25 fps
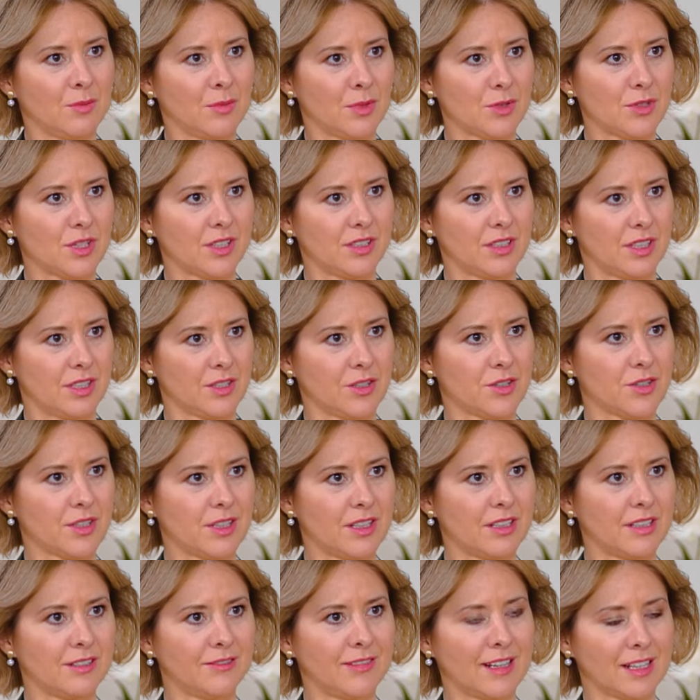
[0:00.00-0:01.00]
Może też
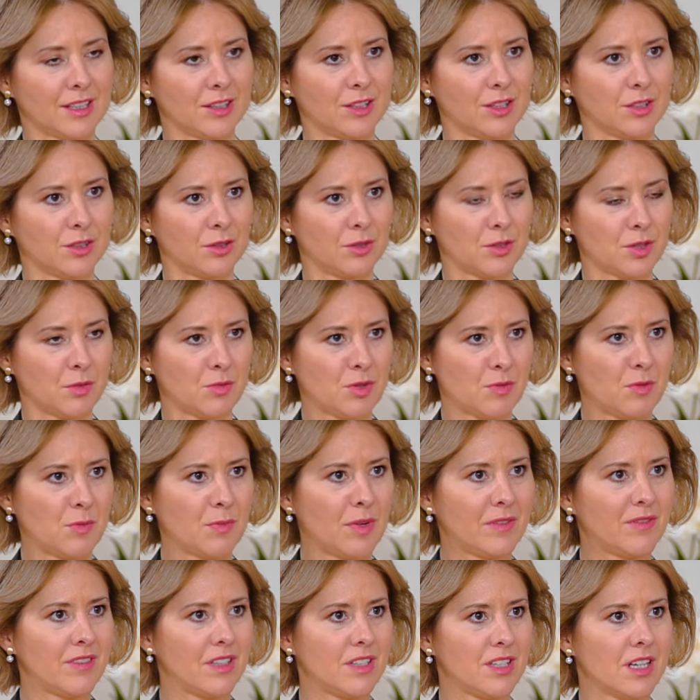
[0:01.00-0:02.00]
e, warto, żebyśmy
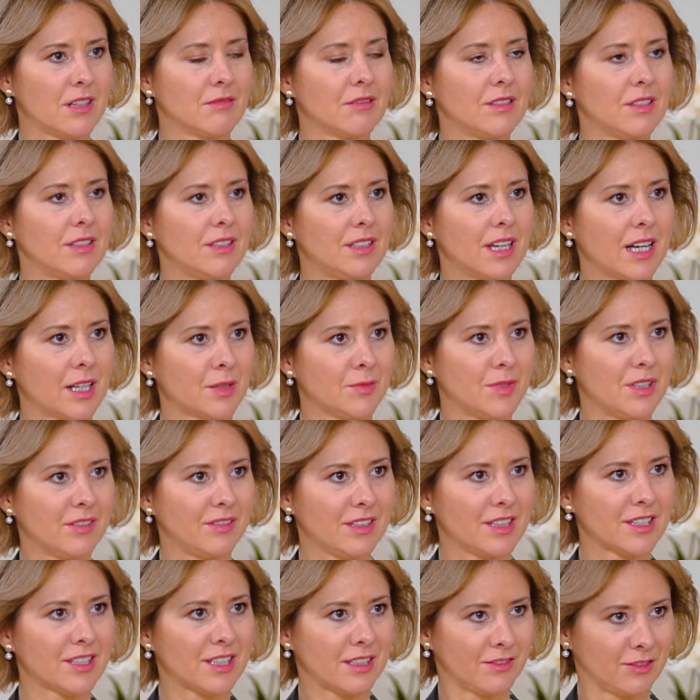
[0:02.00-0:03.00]
powiedziały, jak mniej
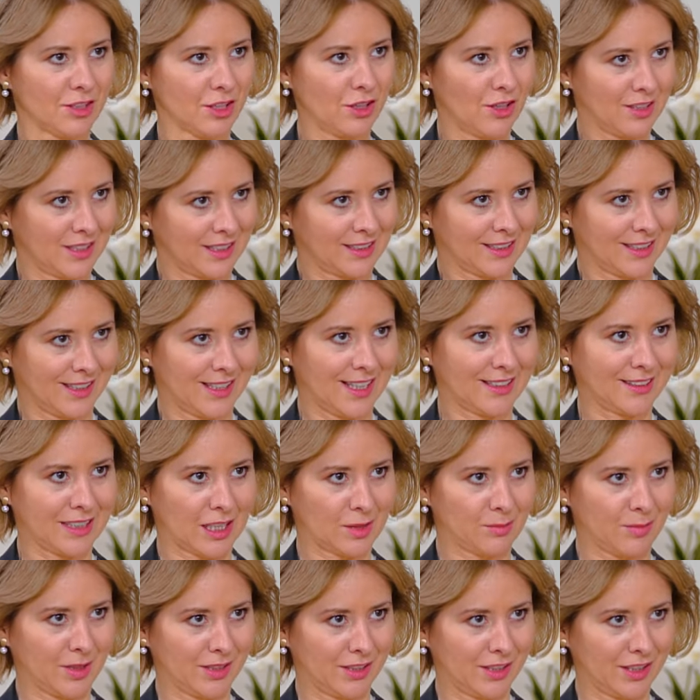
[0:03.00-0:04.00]
więcej wygląda taki
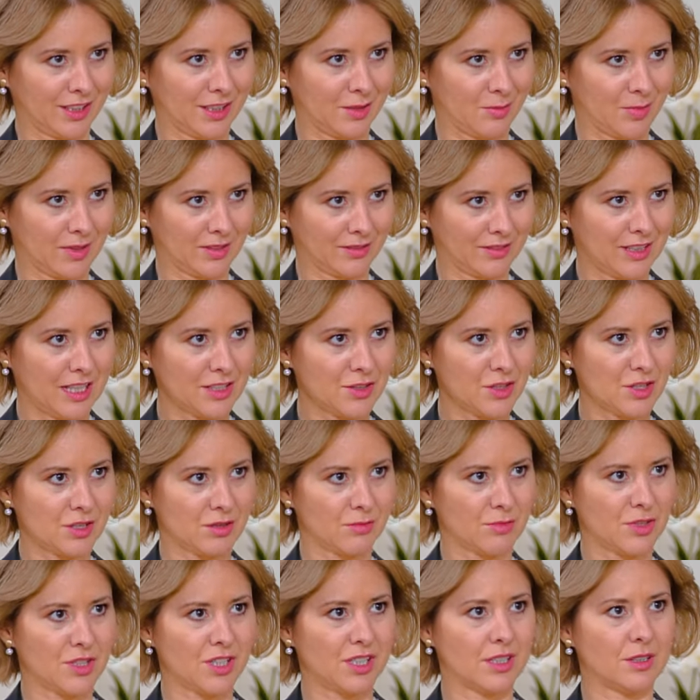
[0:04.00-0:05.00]
atak paniki, prawda?
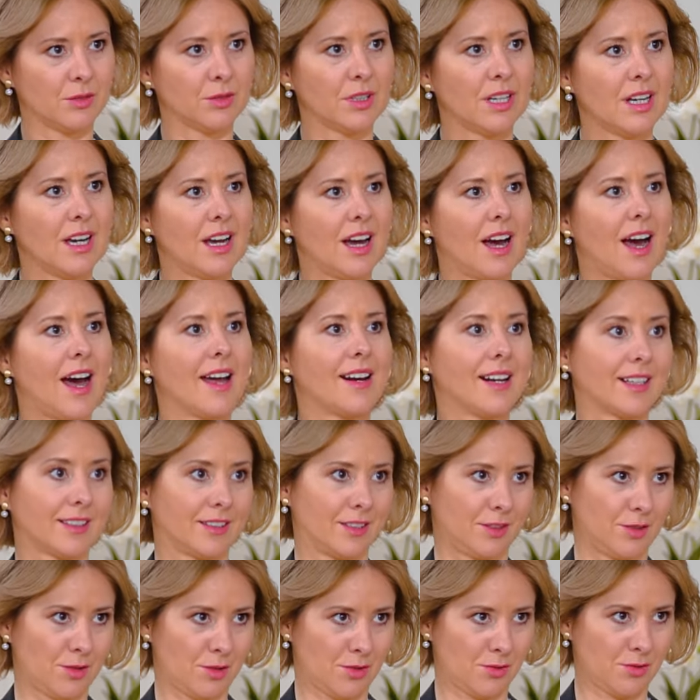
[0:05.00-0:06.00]
Czym się
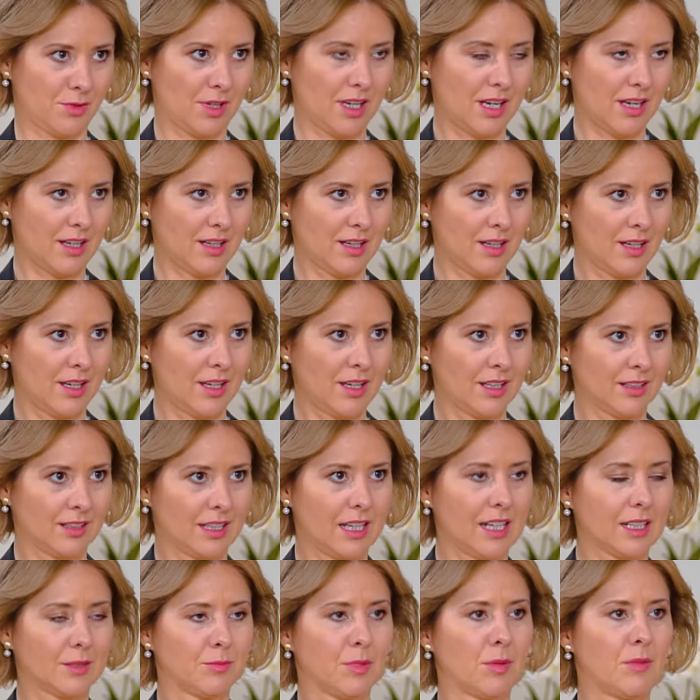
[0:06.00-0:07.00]
charakteryzuje?
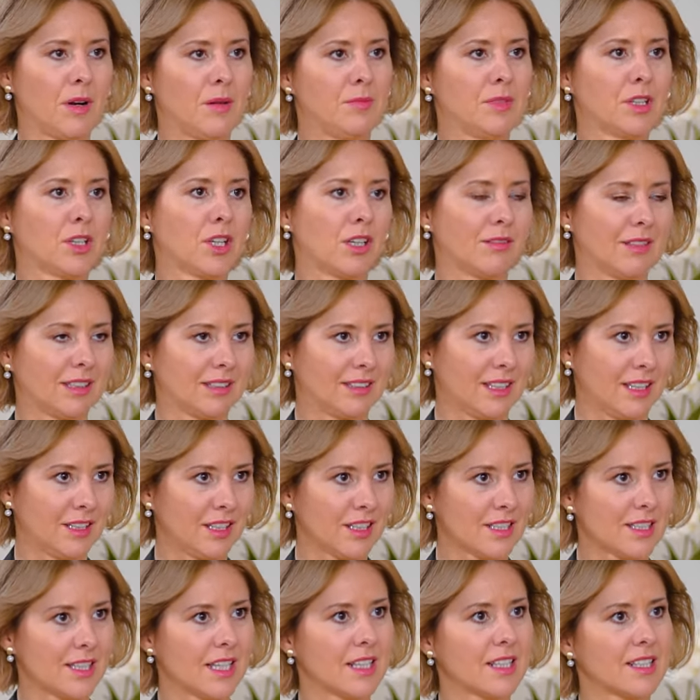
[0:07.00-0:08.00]
tak? Bo mamy
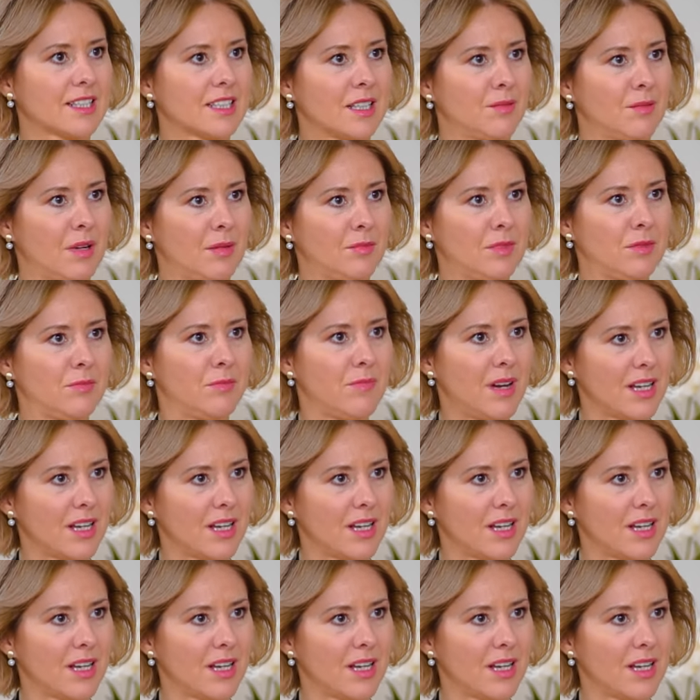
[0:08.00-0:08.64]
kołatanie serca, mamy